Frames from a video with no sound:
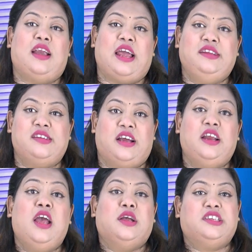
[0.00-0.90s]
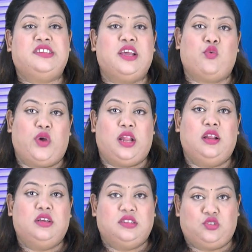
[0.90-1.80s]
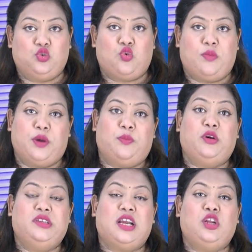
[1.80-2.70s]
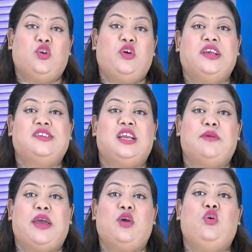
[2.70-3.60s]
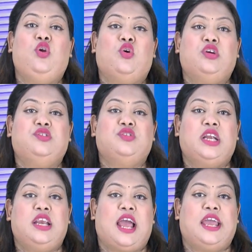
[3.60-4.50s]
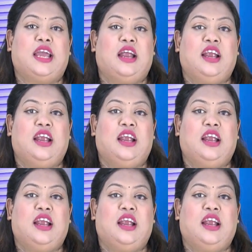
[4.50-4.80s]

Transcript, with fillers: রাইজার সিকুয়েল সুকুমার পরিচালিত এ সিনেমায় অল্লু অর্জুনের নায়িকা